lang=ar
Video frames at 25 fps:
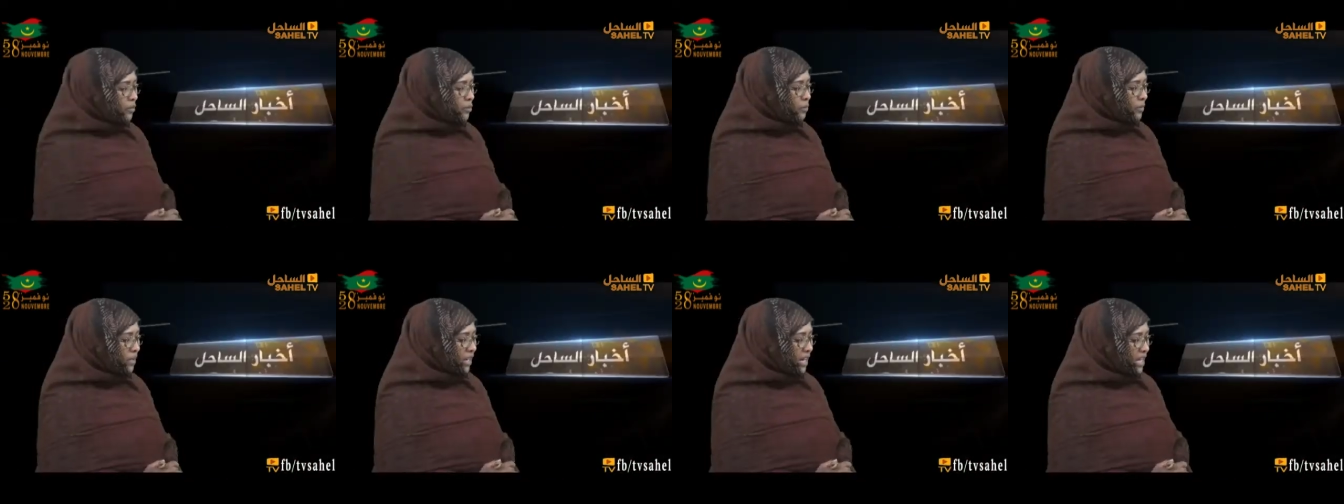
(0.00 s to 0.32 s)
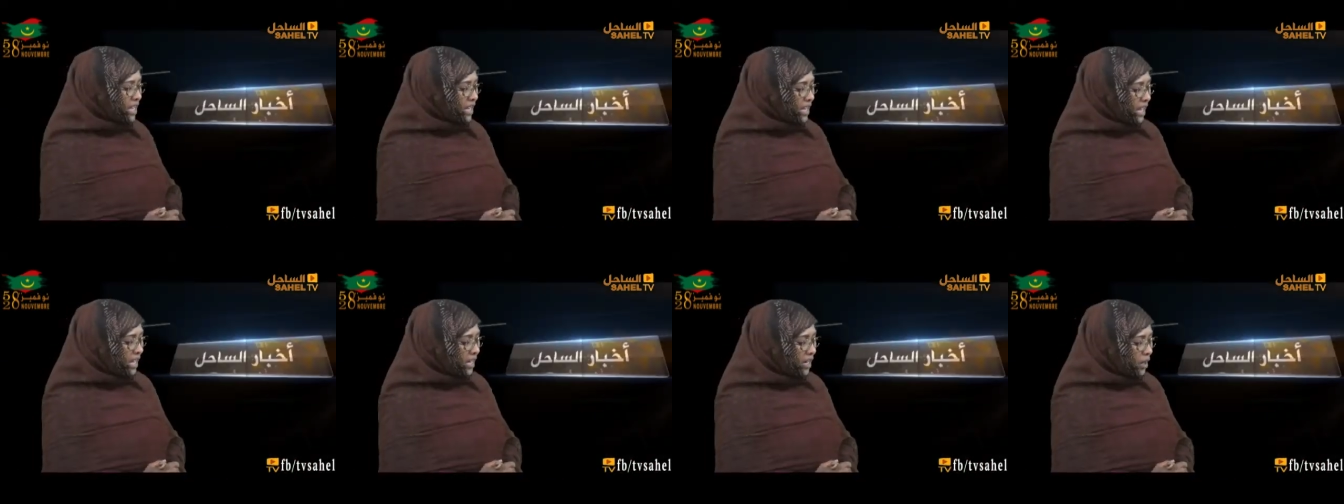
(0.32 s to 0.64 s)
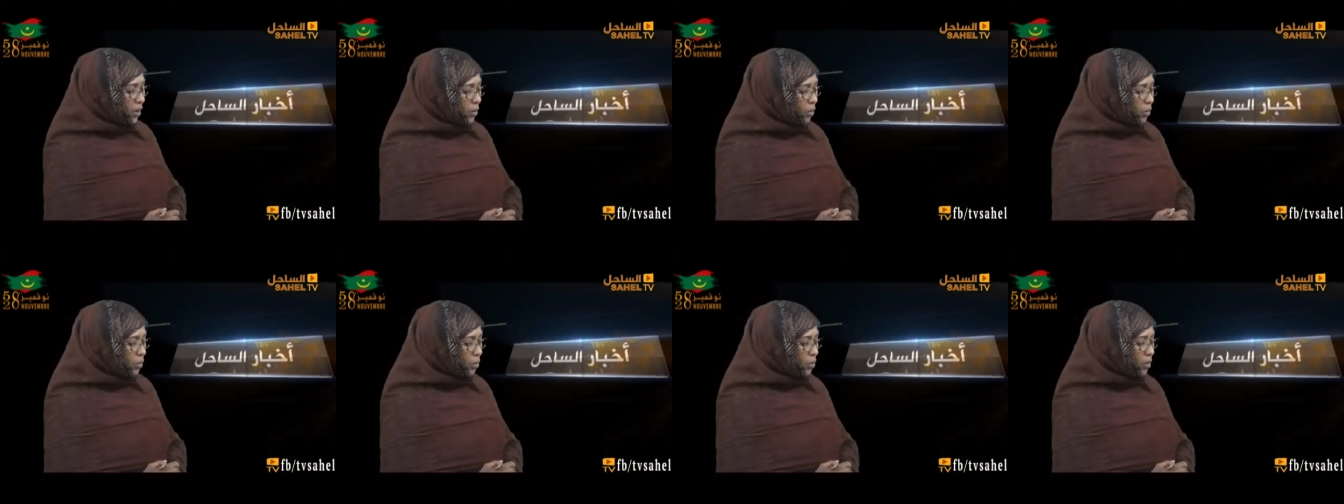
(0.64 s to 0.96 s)
برأيك على
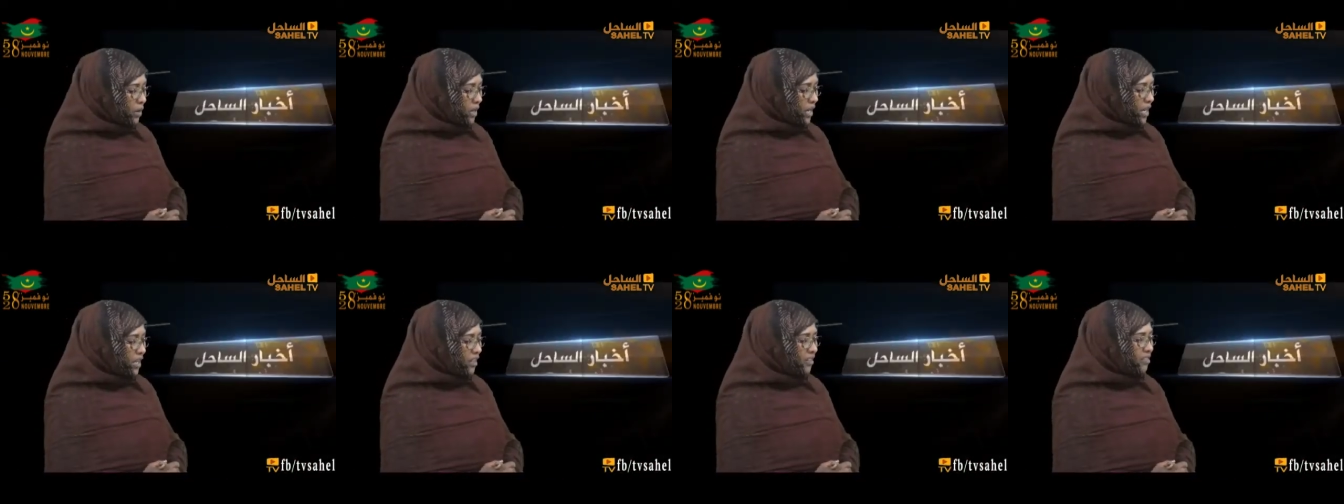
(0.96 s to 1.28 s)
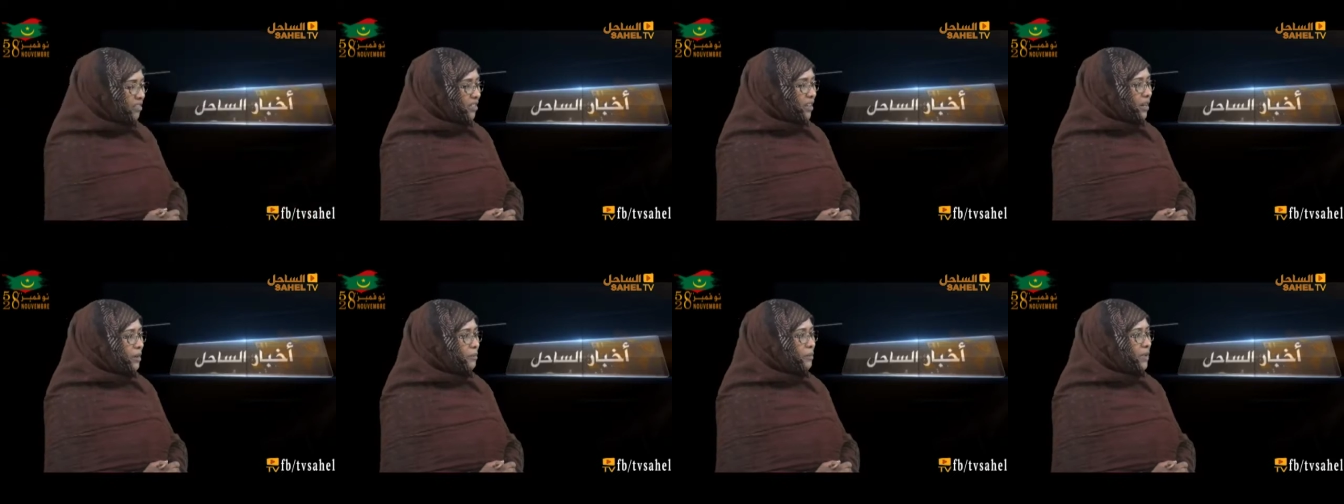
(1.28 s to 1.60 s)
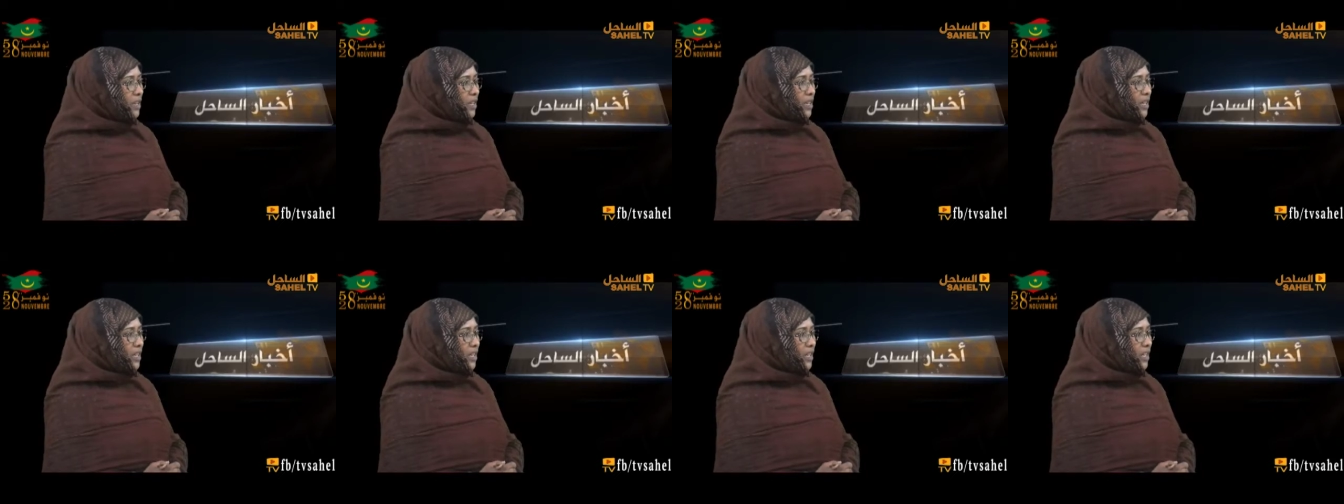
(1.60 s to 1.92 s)
الحقوق أكثر
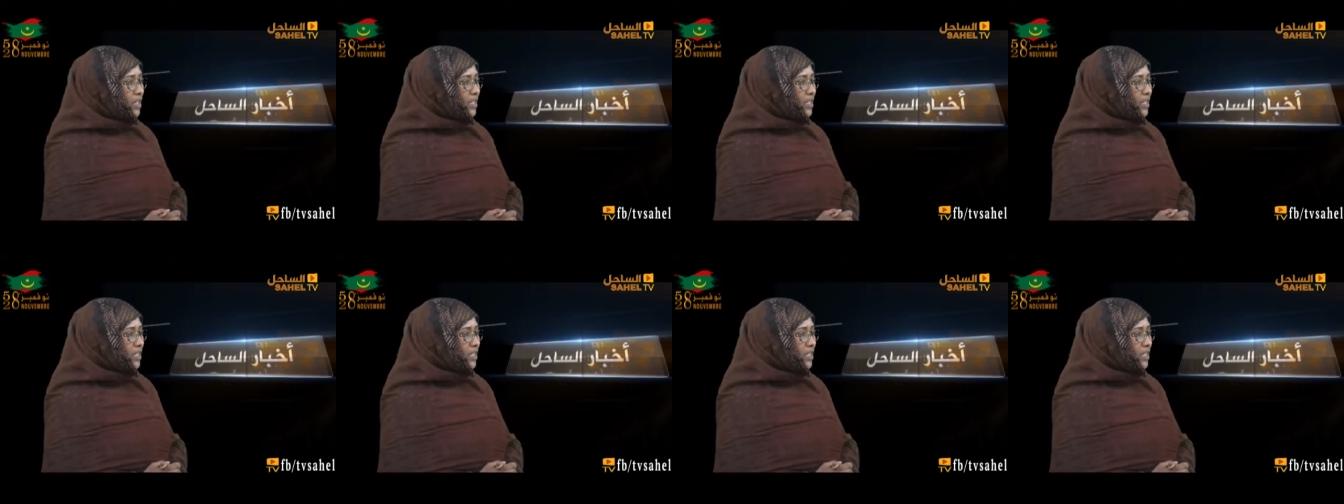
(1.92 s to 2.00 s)
من